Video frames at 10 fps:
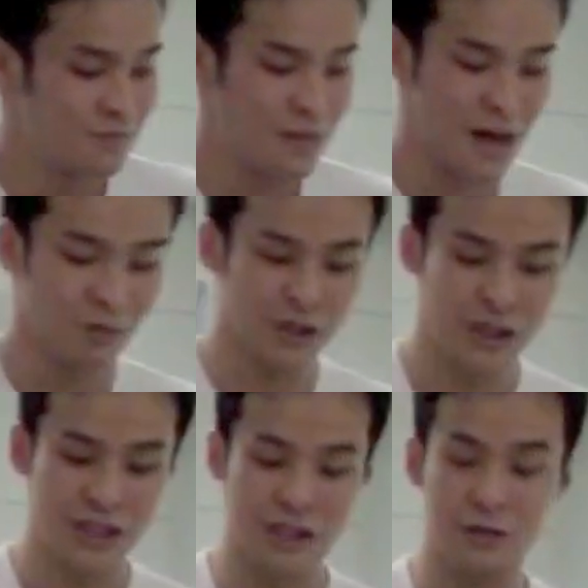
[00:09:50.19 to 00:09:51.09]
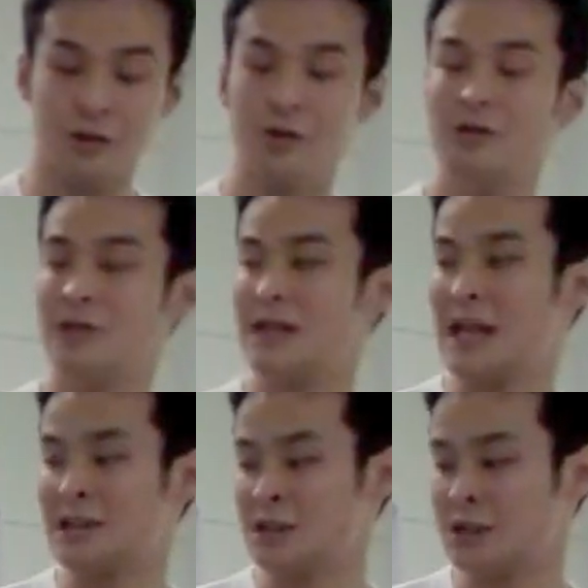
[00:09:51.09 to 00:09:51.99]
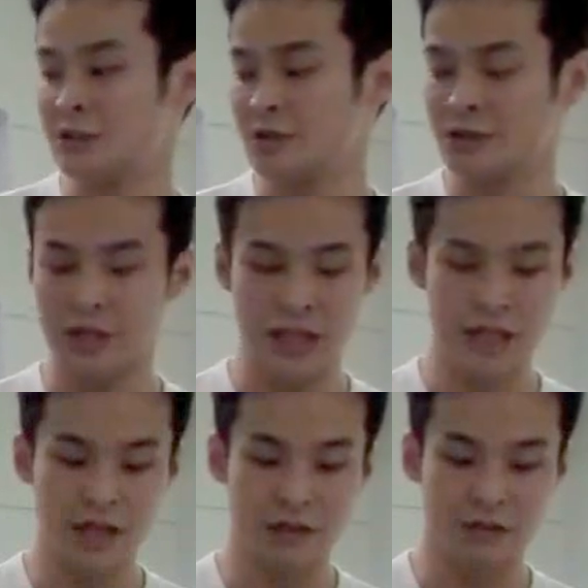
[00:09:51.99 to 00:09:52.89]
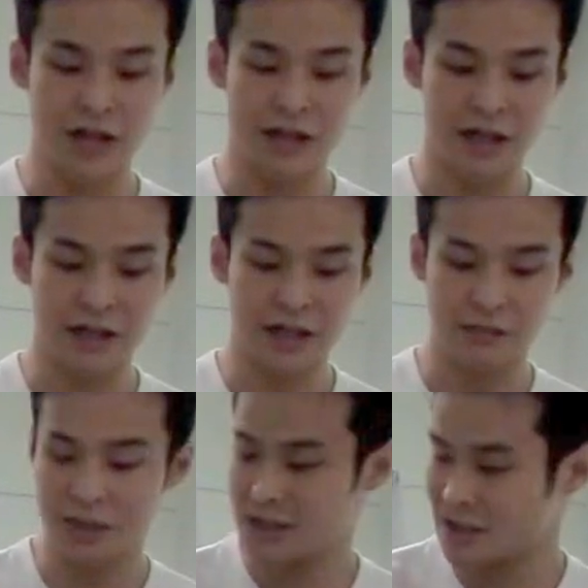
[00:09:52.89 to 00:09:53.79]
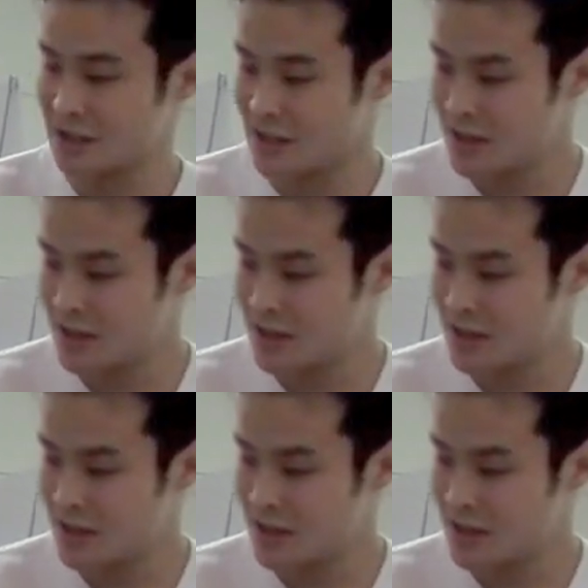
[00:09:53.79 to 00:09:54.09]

まあ、絵文字っていうのを、えー、ツイートの蘇生に加えてあげています。